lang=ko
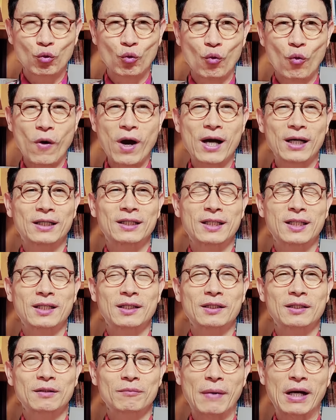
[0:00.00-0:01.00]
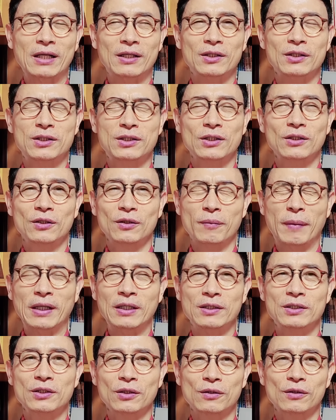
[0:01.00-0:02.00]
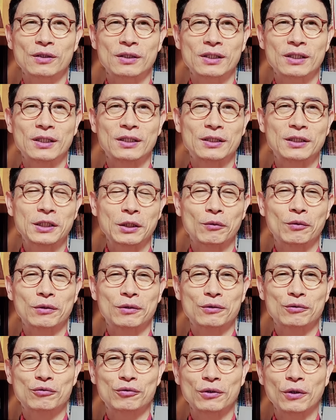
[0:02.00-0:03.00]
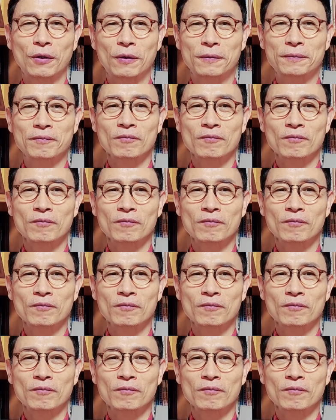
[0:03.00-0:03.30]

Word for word: 꽉 만석, 만석을 이제 채웠고요.